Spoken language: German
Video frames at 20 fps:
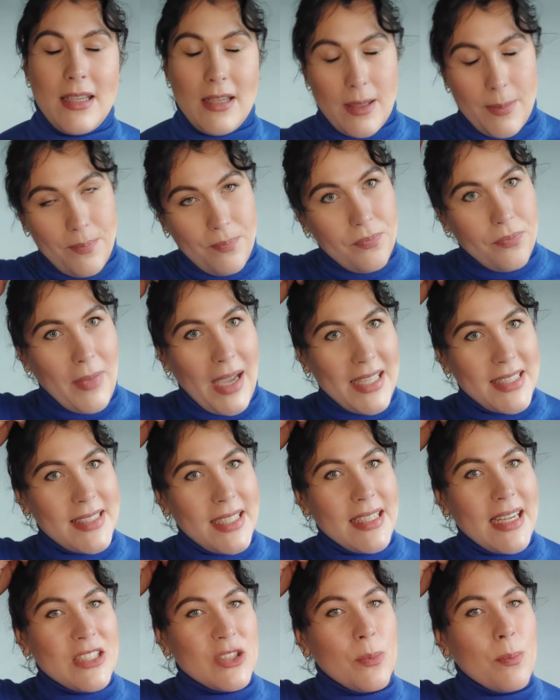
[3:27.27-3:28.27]
ähm,
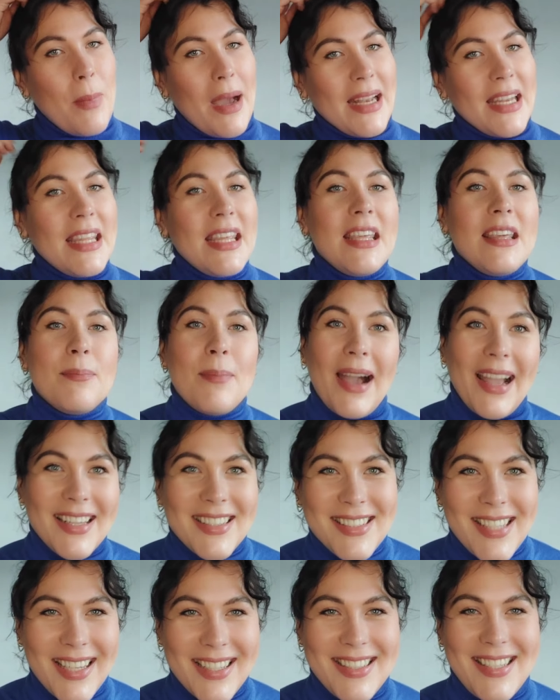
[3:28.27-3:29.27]
Mindset, also
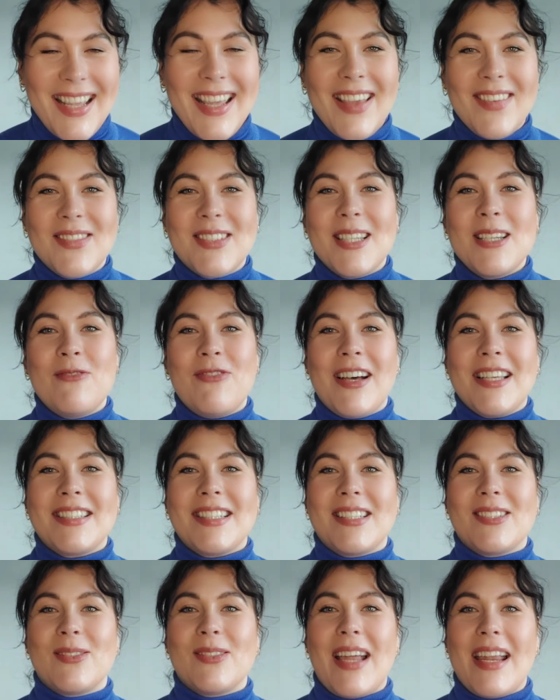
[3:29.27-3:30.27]
Money-Mindset-Themen sind, was
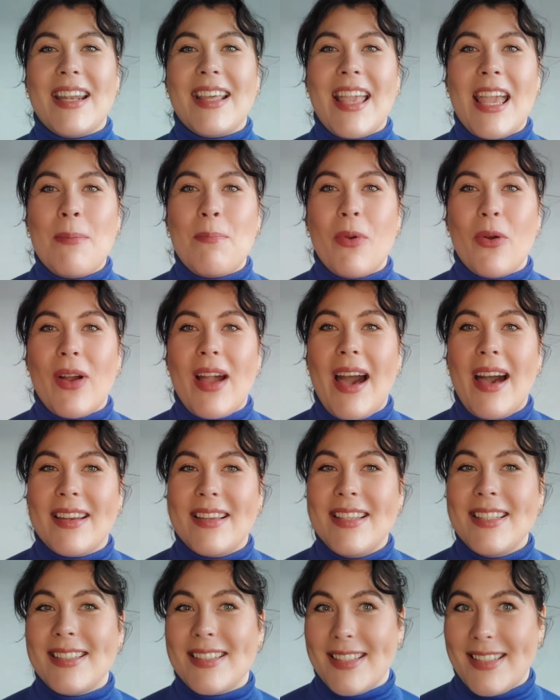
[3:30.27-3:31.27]
da so deine
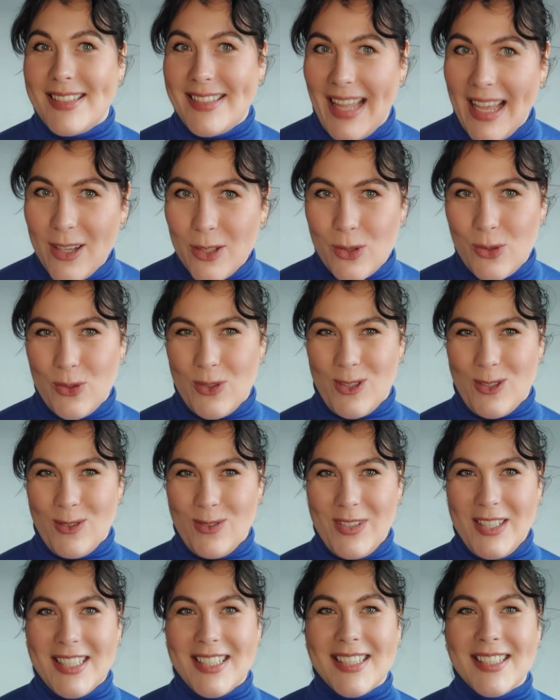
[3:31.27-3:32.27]
Geldblockade ist. Das denkst du
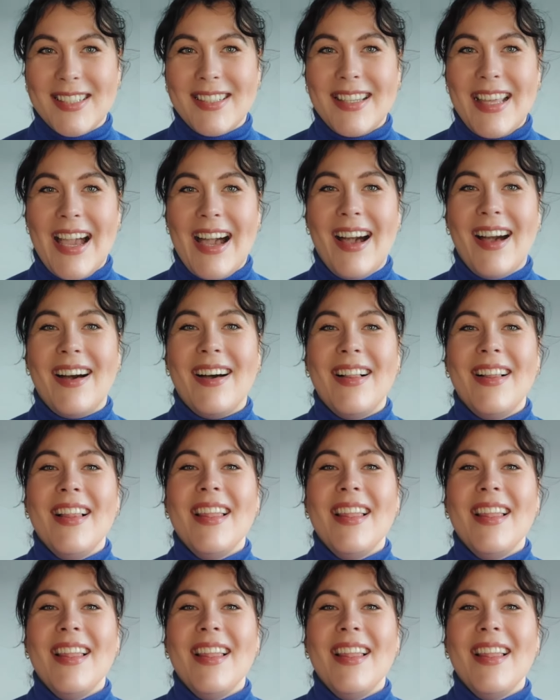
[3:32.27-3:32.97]
zu wissen, ja.